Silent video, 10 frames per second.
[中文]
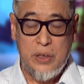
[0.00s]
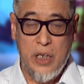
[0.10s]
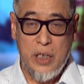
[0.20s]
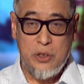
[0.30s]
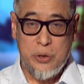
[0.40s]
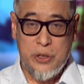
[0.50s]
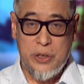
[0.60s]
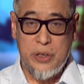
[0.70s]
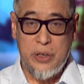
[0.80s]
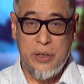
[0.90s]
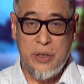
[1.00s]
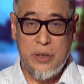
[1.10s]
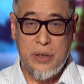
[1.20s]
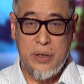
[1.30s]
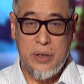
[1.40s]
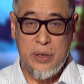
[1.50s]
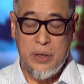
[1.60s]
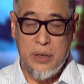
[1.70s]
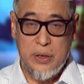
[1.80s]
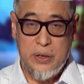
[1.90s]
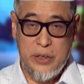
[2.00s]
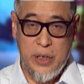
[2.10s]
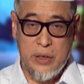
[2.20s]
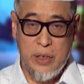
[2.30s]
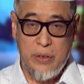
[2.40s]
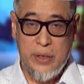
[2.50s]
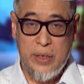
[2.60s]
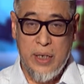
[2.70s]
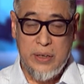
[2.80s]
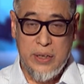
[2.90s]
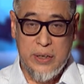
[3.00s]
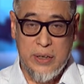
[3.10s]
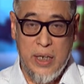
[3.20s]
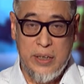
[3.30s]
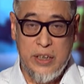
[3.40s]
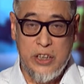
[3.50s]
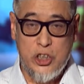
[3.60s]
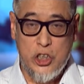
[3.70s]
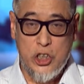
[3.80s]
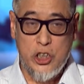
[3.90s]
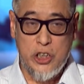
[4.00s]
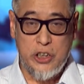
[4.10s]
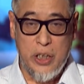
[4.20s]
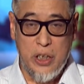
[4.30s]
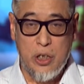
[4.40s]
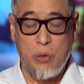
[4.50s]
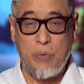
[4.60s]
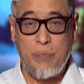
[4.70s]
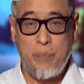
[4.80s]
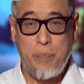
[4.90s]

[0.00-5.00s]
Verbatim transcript: 也就是介绍一下伊斯兰的知识结构。